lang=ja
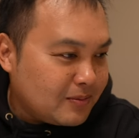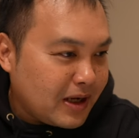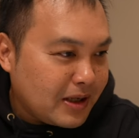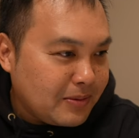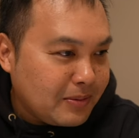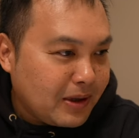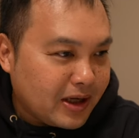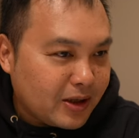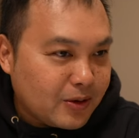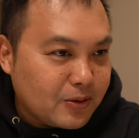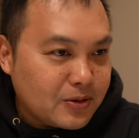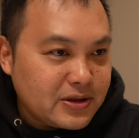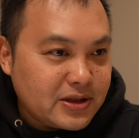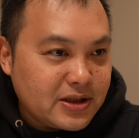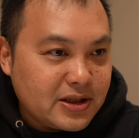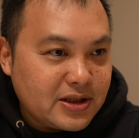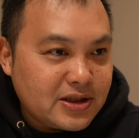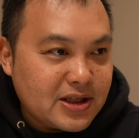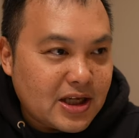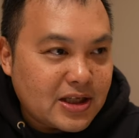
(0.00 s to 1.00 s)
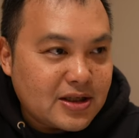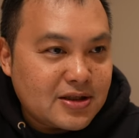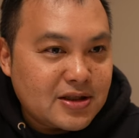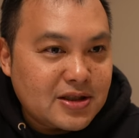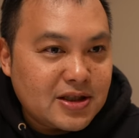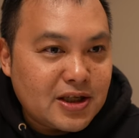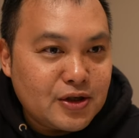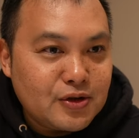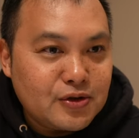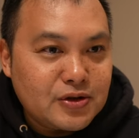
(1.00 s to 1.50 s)
今ね混雑
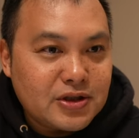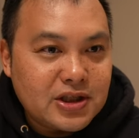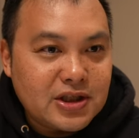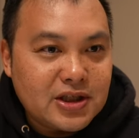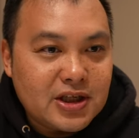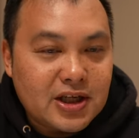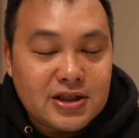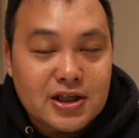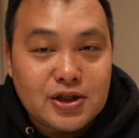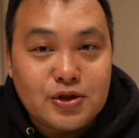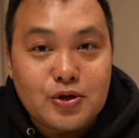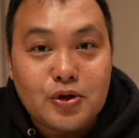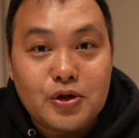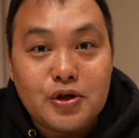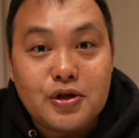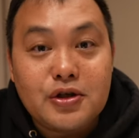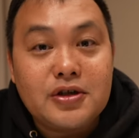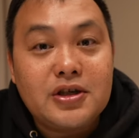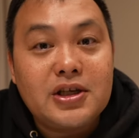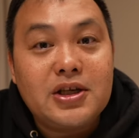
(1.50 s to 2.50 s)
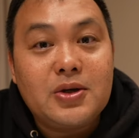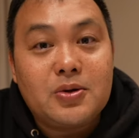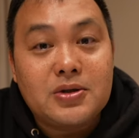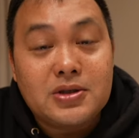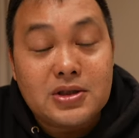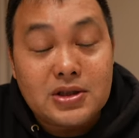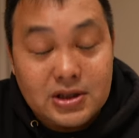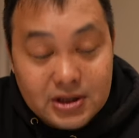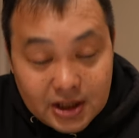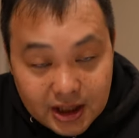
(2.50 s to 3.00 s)
してるうちにですね、ちょっとゆっくり
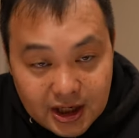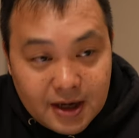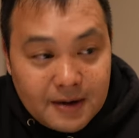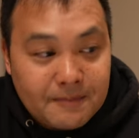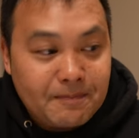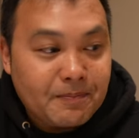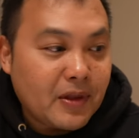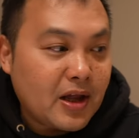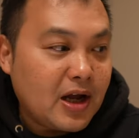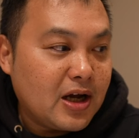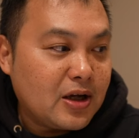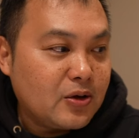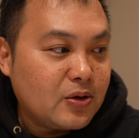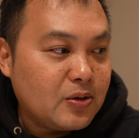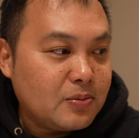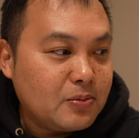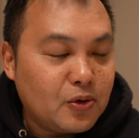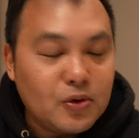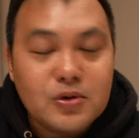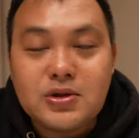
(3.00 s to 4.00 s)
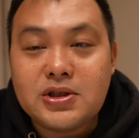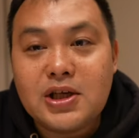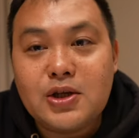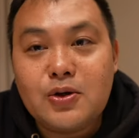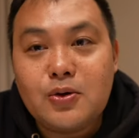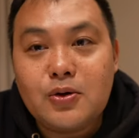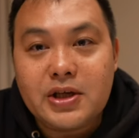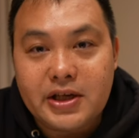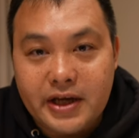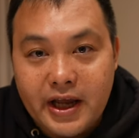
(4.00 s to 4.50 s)
をして、もう温泉
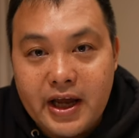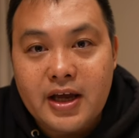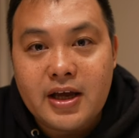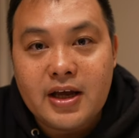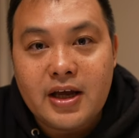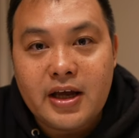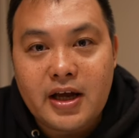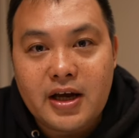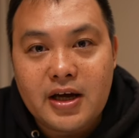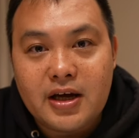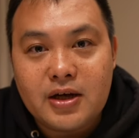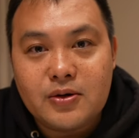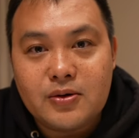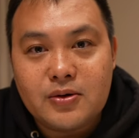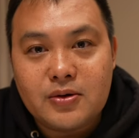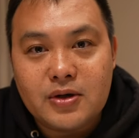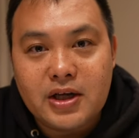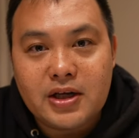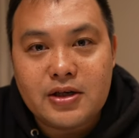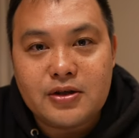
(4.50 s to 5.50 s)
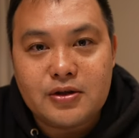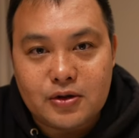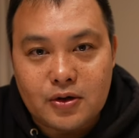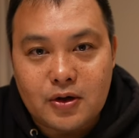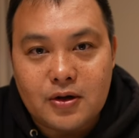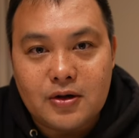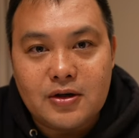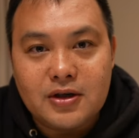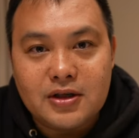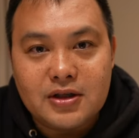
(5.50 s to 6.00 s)
の方にね、レイ君
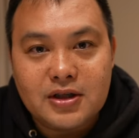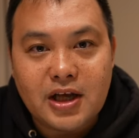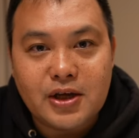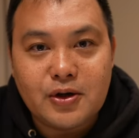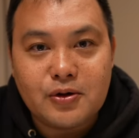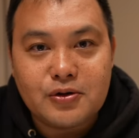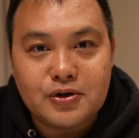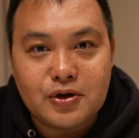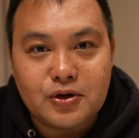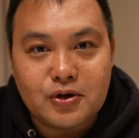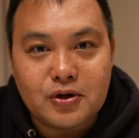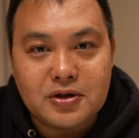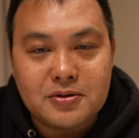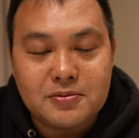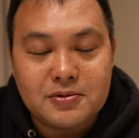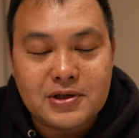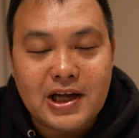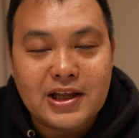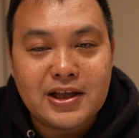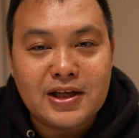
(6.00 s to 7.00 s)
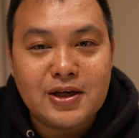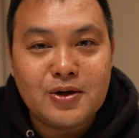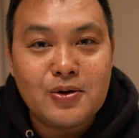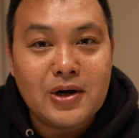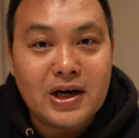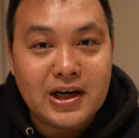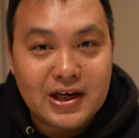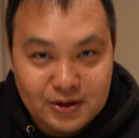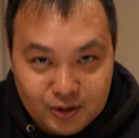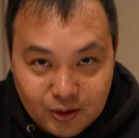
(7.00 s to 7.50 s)
と大浴場の方に向かってい
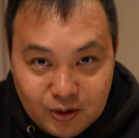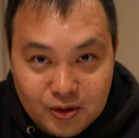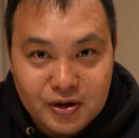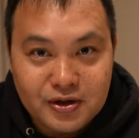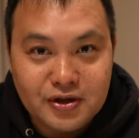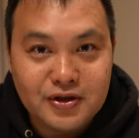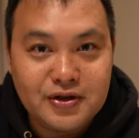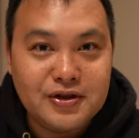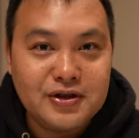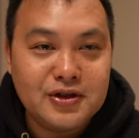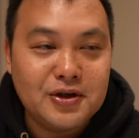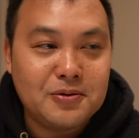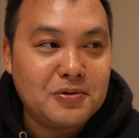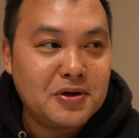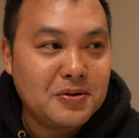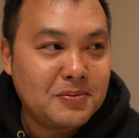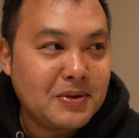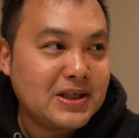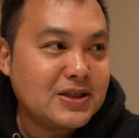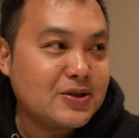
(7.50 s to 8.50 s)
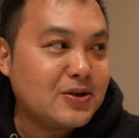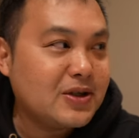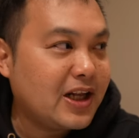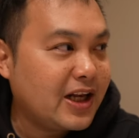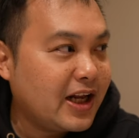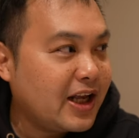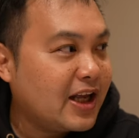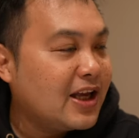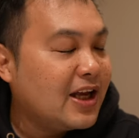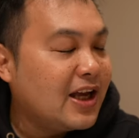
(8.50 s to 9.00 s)
こうかなというふうに思います。それ
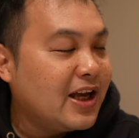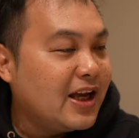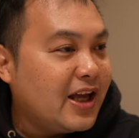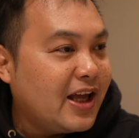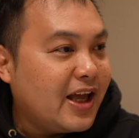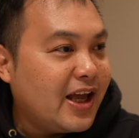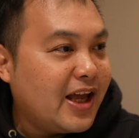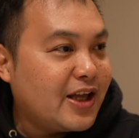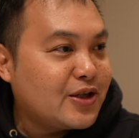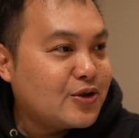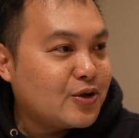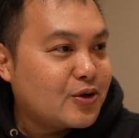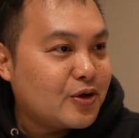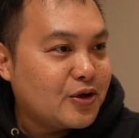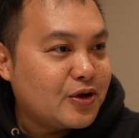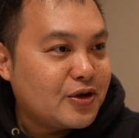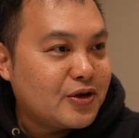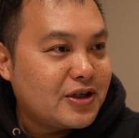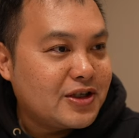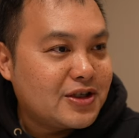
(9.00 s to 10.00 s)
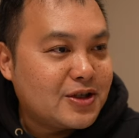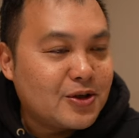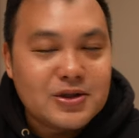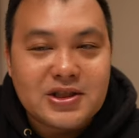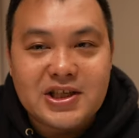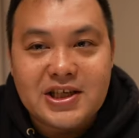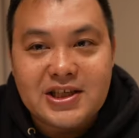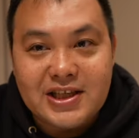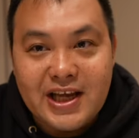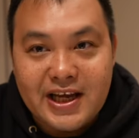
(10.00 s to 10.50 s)
でね、ちょっとゆっくり過ご
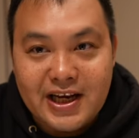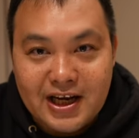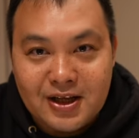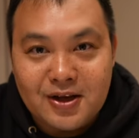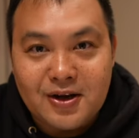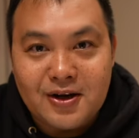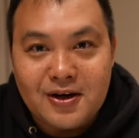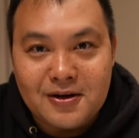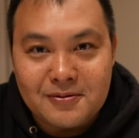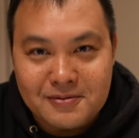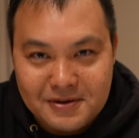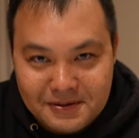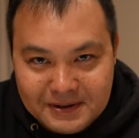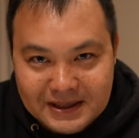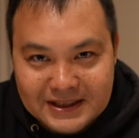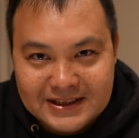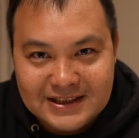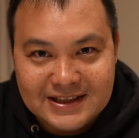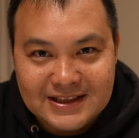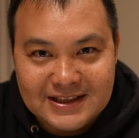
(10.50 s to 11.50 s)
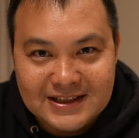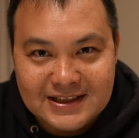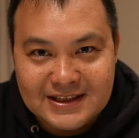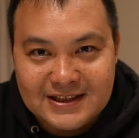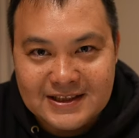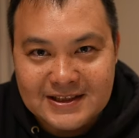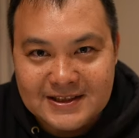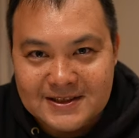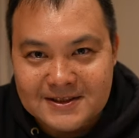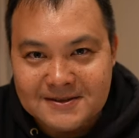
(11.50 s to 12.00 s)
していきたいなと思いま
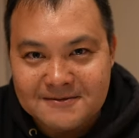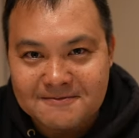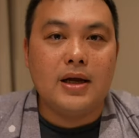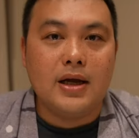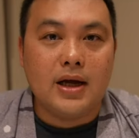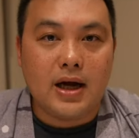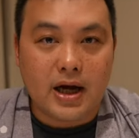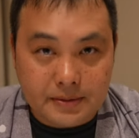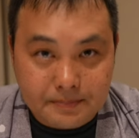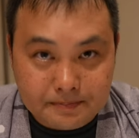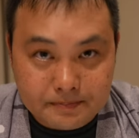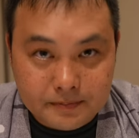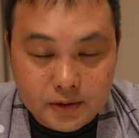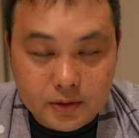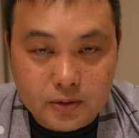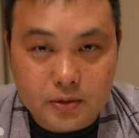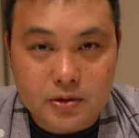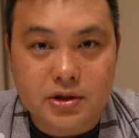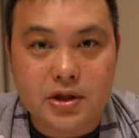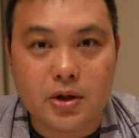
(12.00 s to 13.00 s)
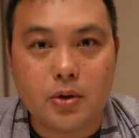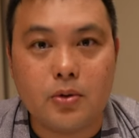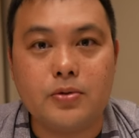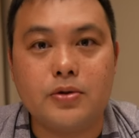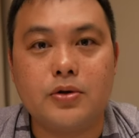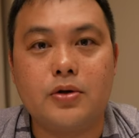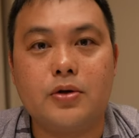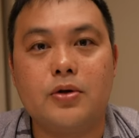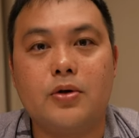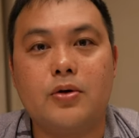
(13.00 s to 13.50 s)
す。はい。ということでですね、お
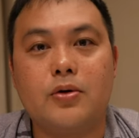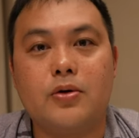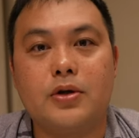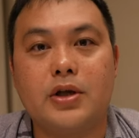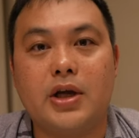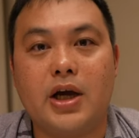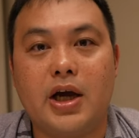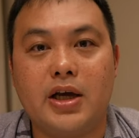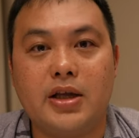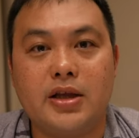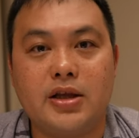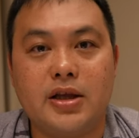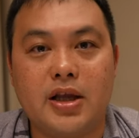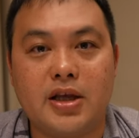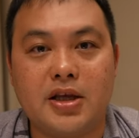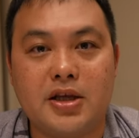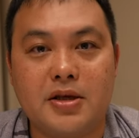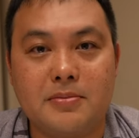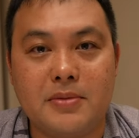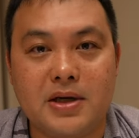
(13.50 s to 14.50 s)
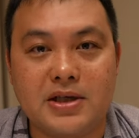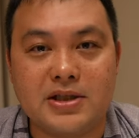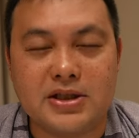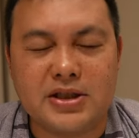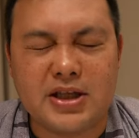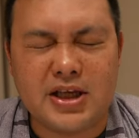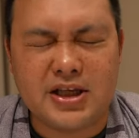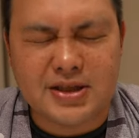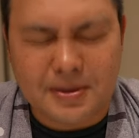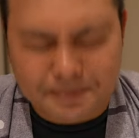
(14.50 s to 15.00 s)
風呂の方に入ってきまし
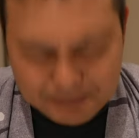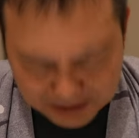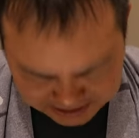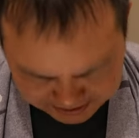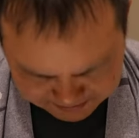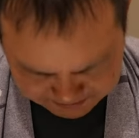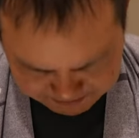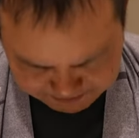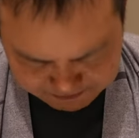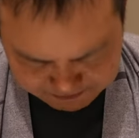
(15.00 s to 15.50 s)
て、さっぱりい